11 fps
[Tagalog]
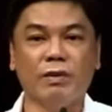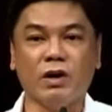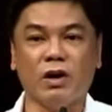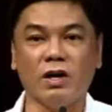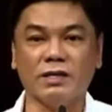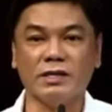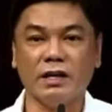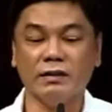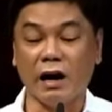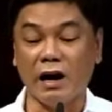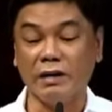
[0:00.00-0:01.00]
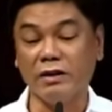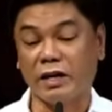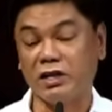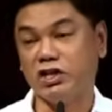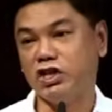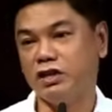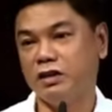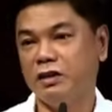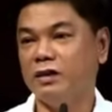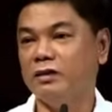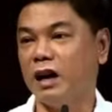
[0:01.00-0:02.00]
Because the unrich,
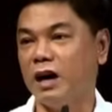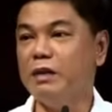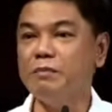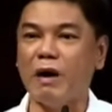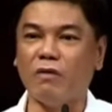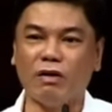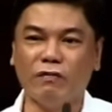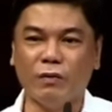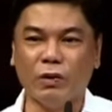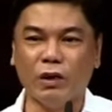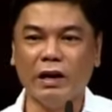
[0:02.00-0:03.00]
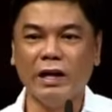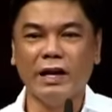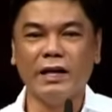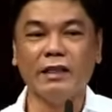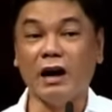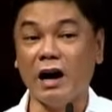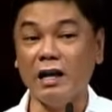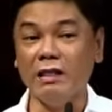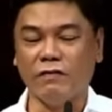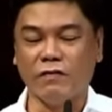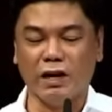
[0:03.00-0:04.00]
the unpowerful, and the
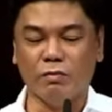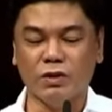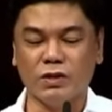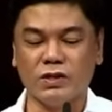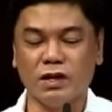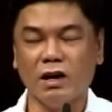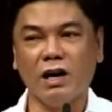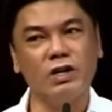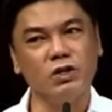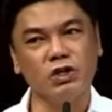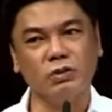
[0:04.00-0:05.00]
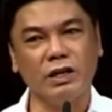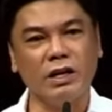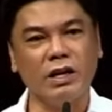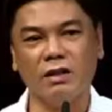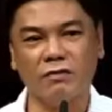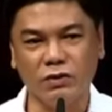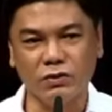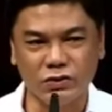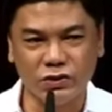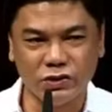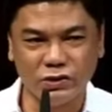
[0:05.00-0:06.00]
unfamous are usually
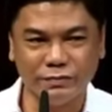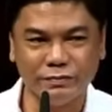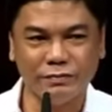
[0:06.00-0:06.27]
envious.